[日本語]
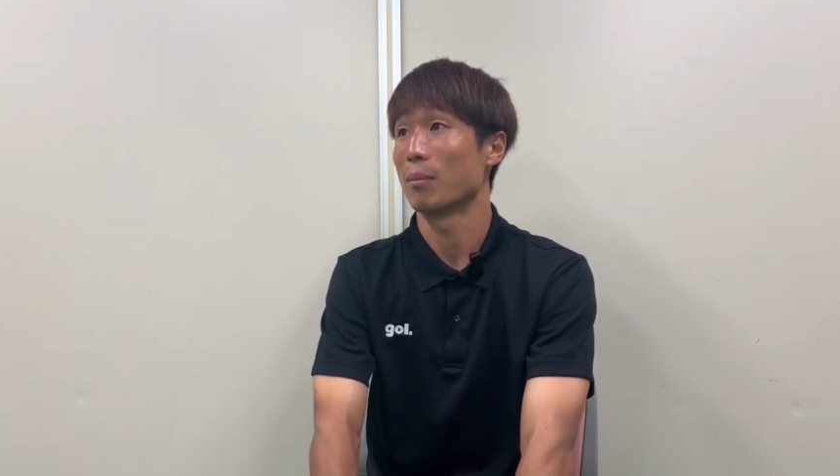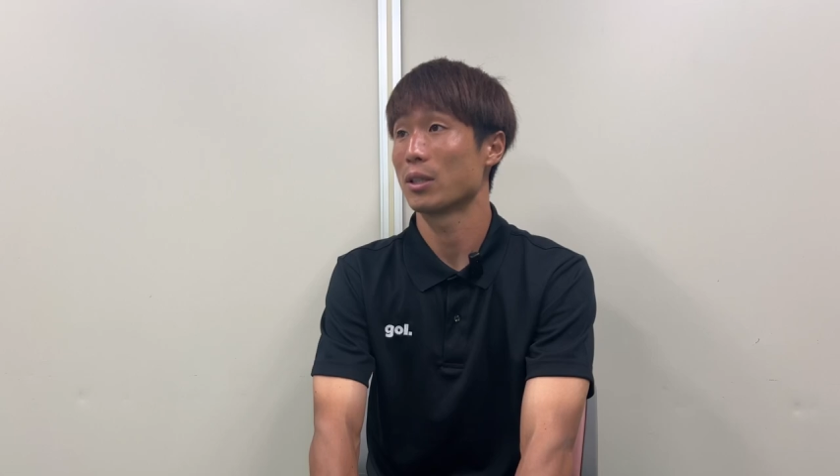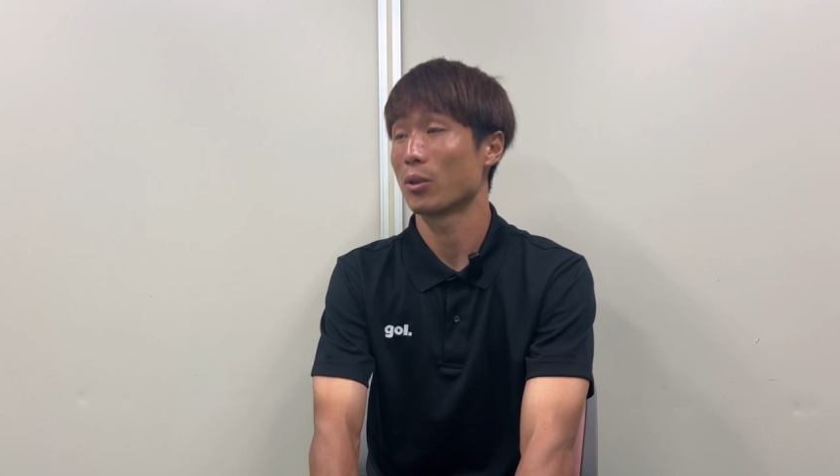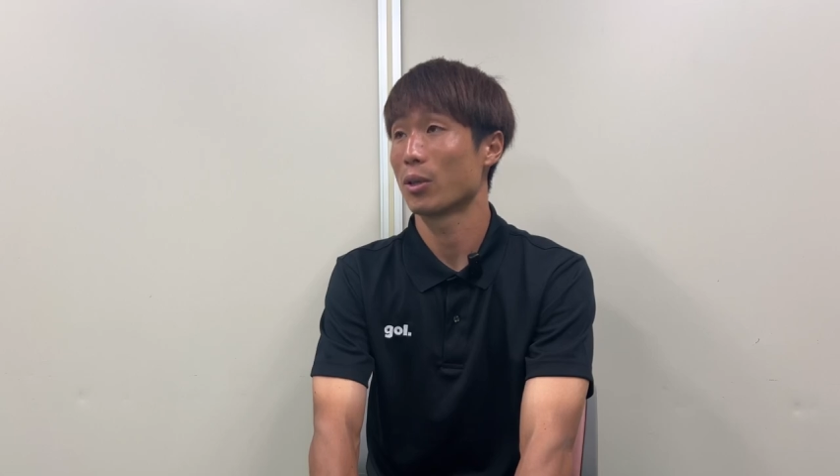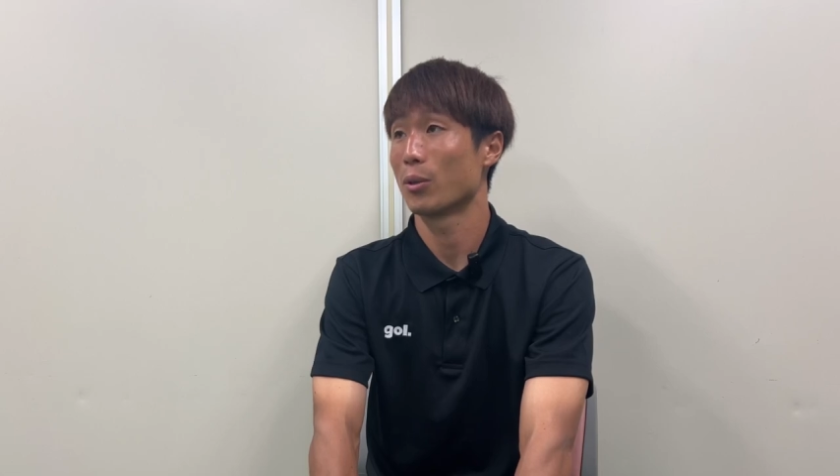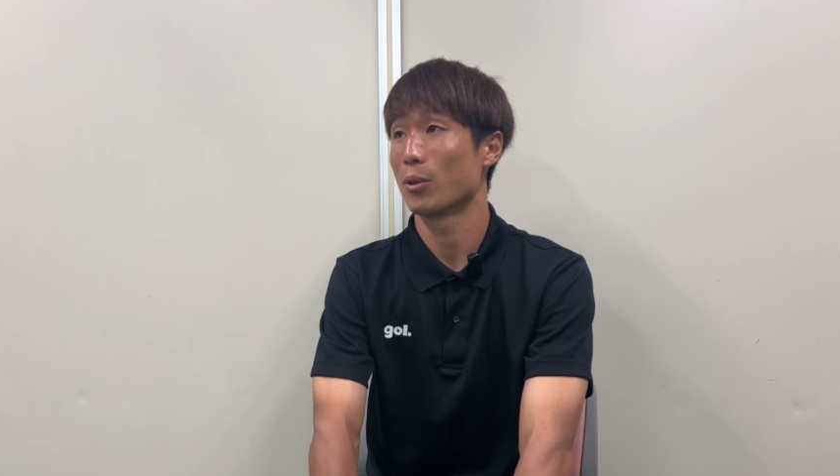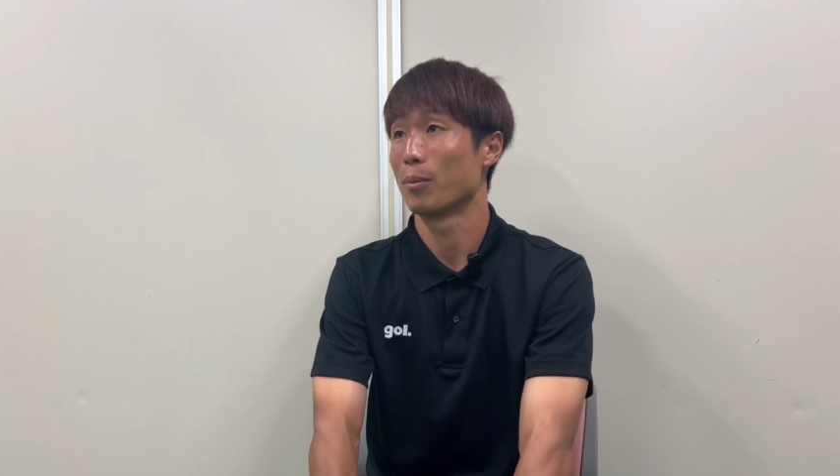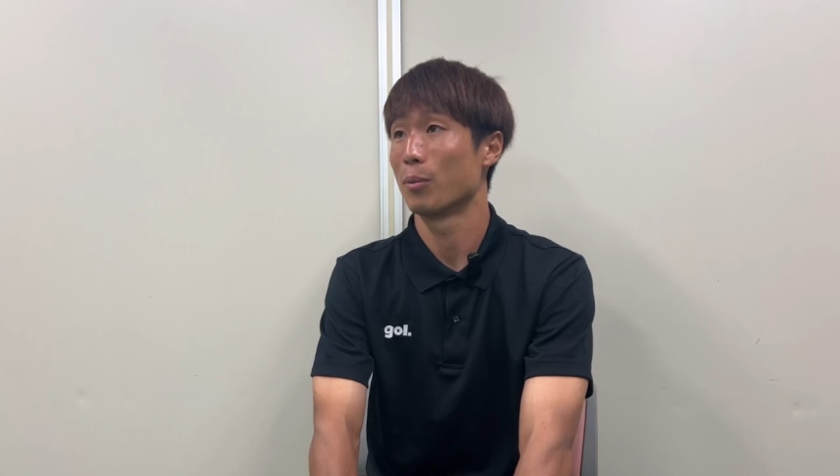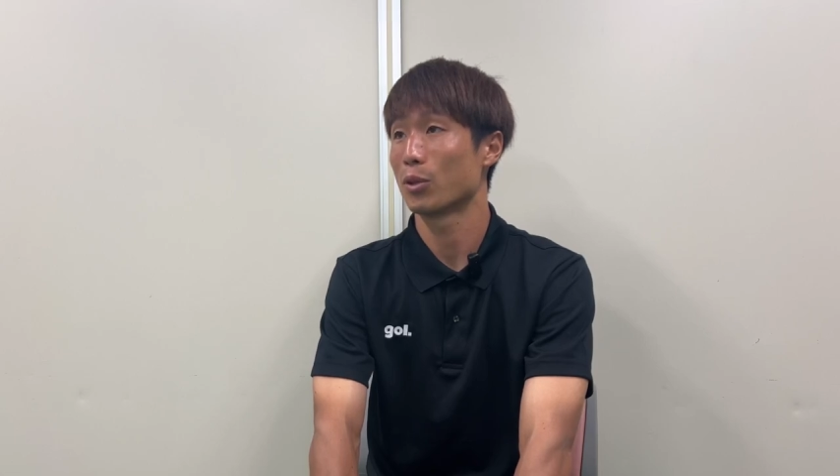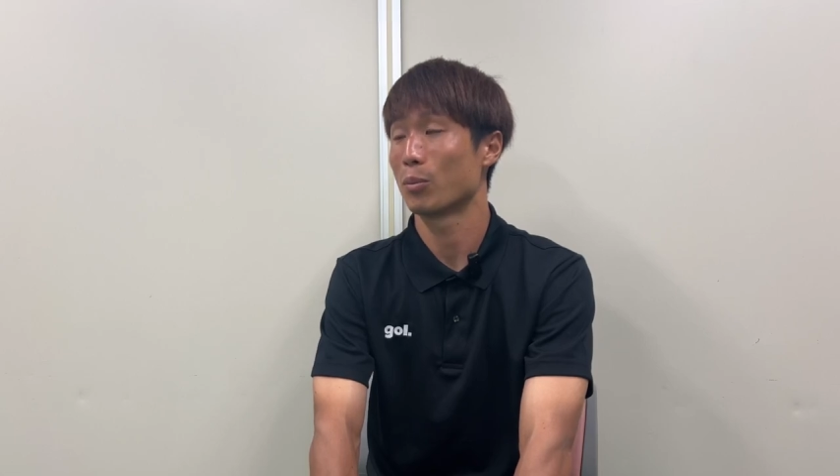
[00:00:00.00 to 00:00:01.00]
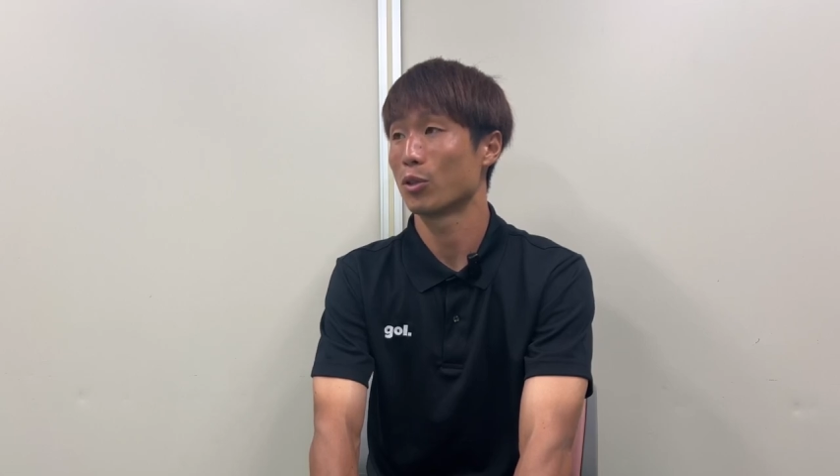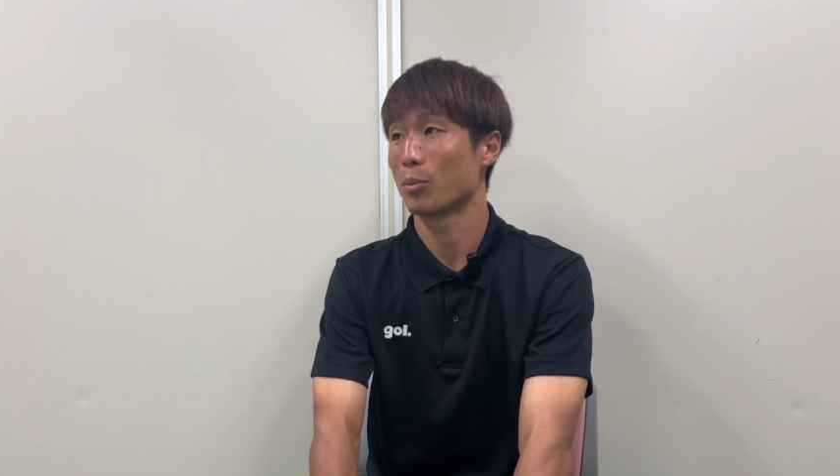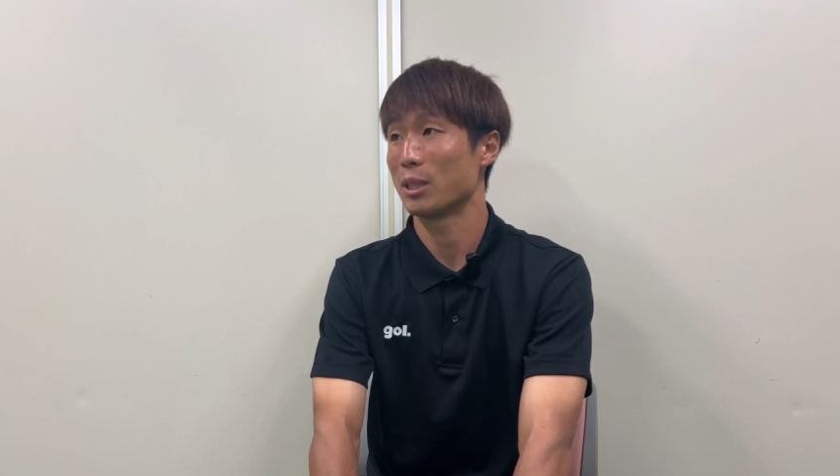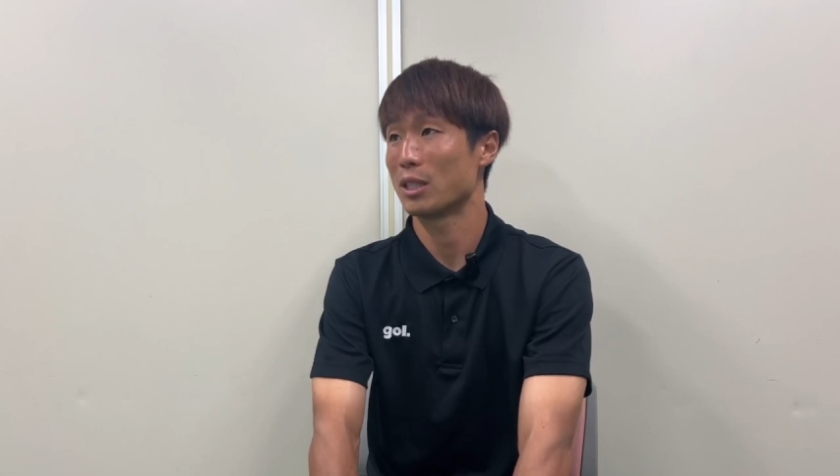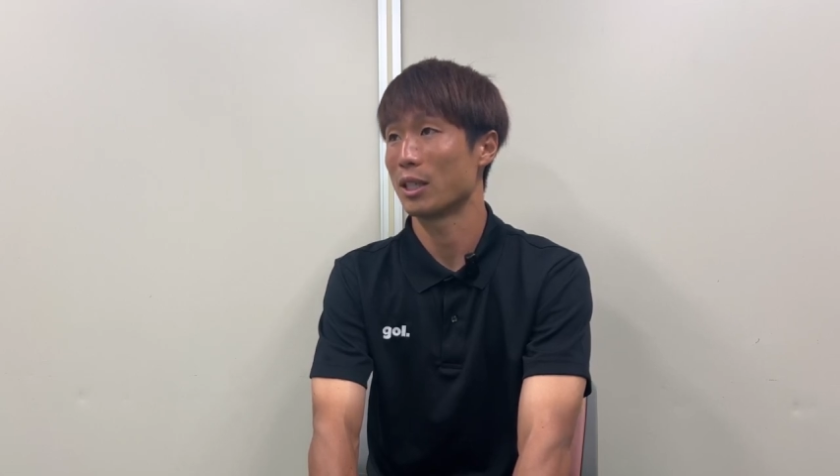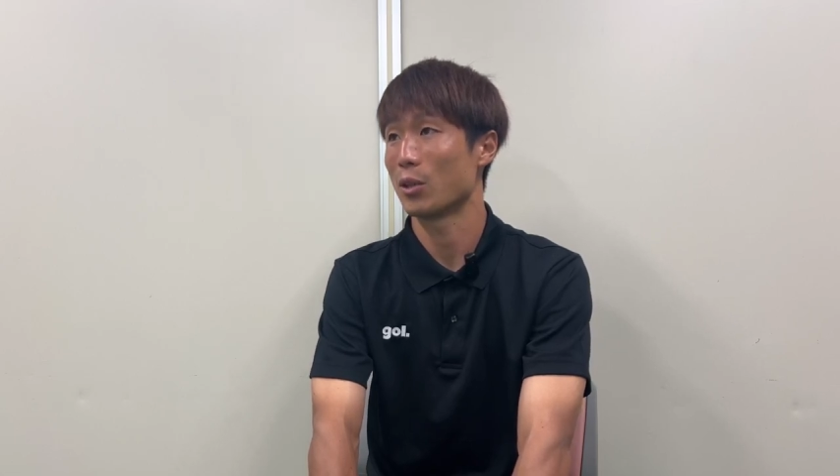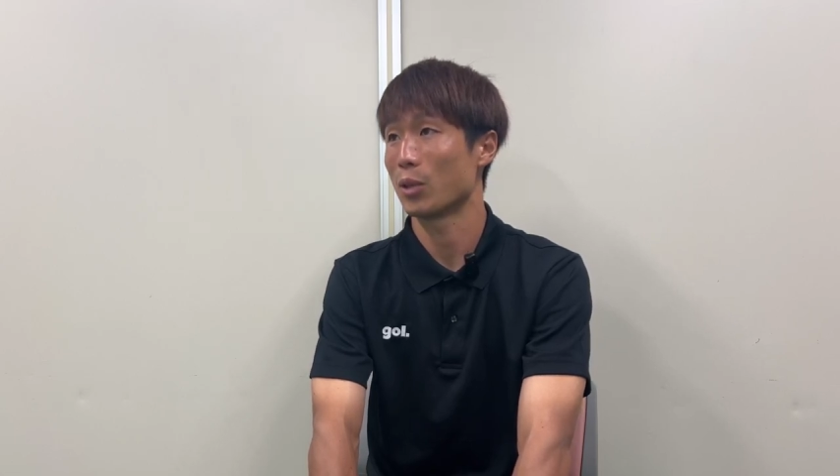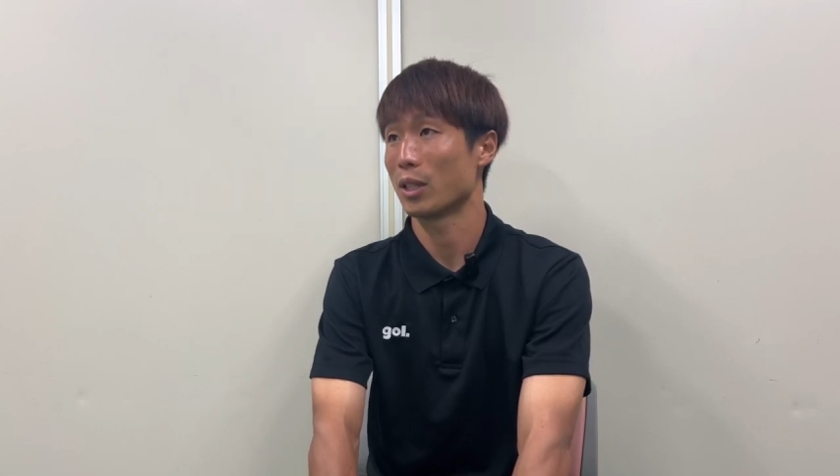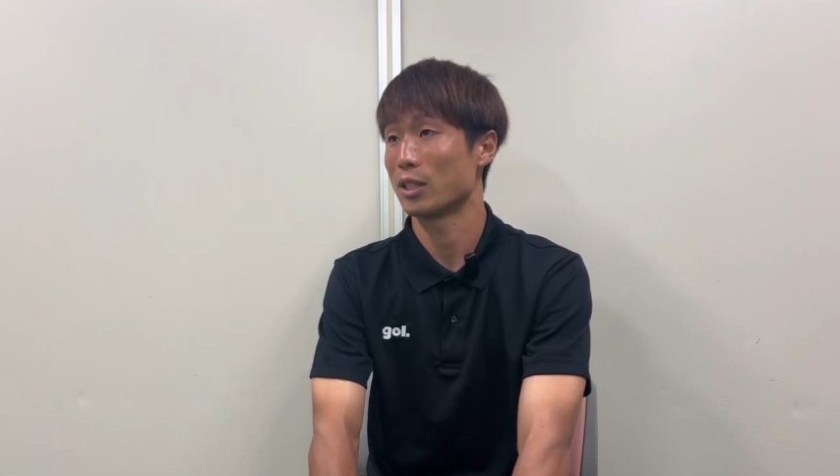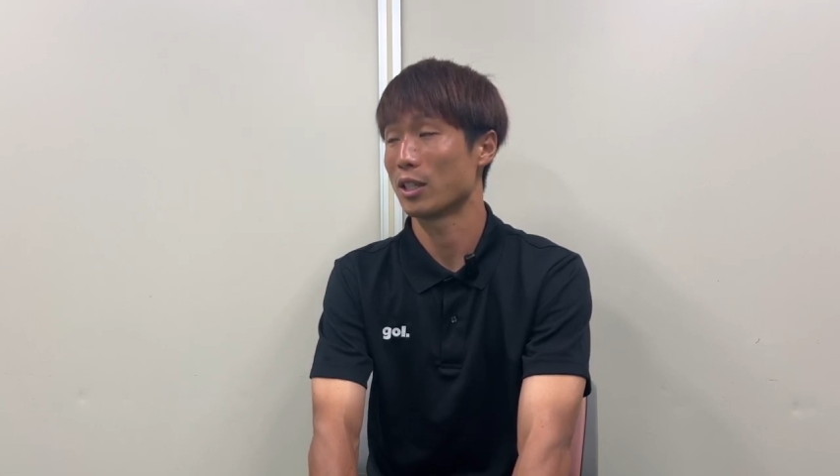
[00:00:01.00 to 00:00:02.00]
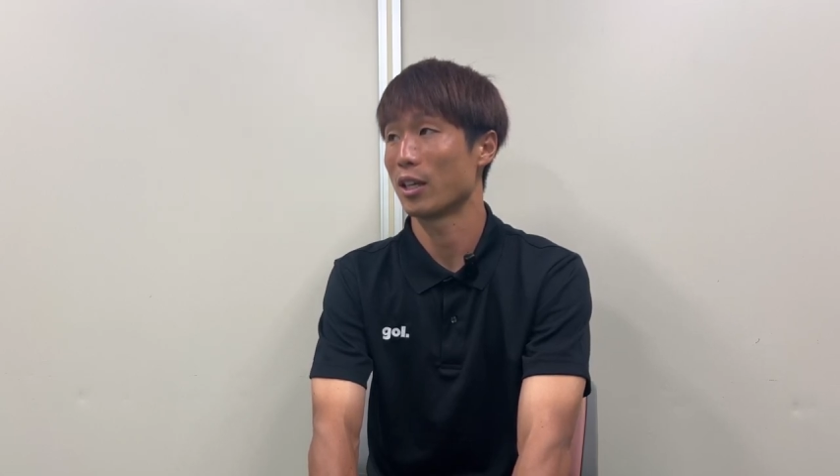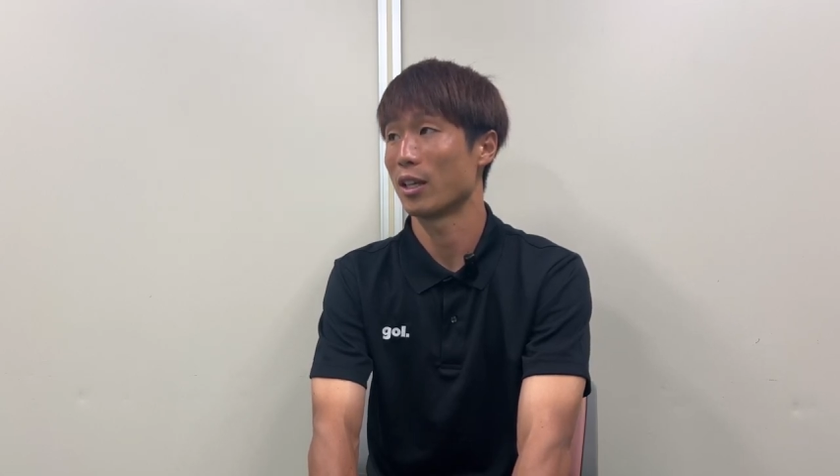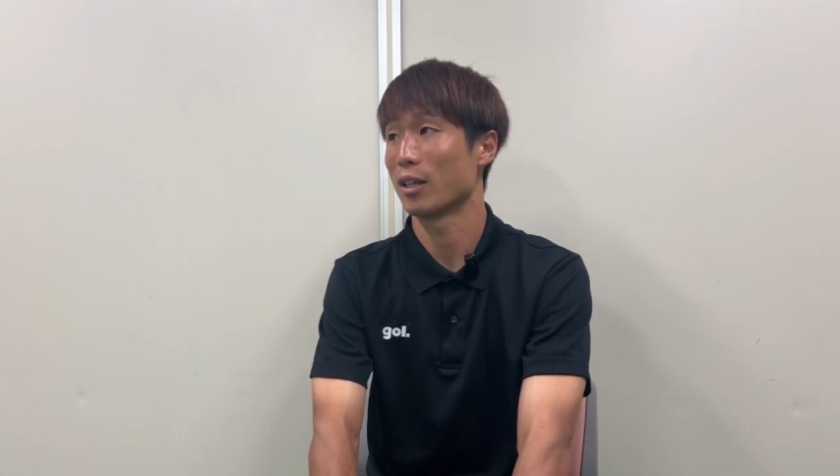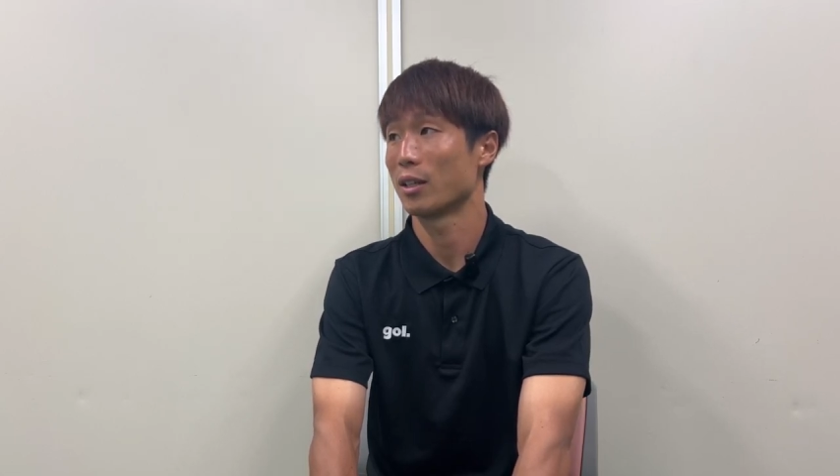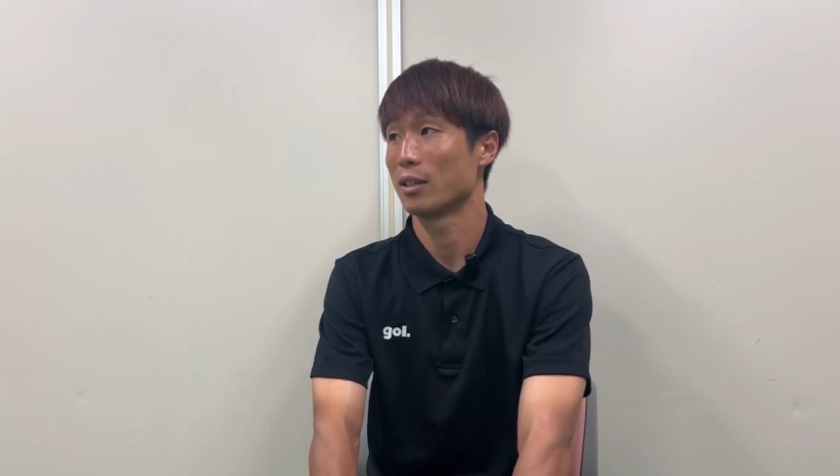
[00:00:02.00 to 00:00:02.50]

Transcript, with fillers: まあそれをもっともっとピッチで表現して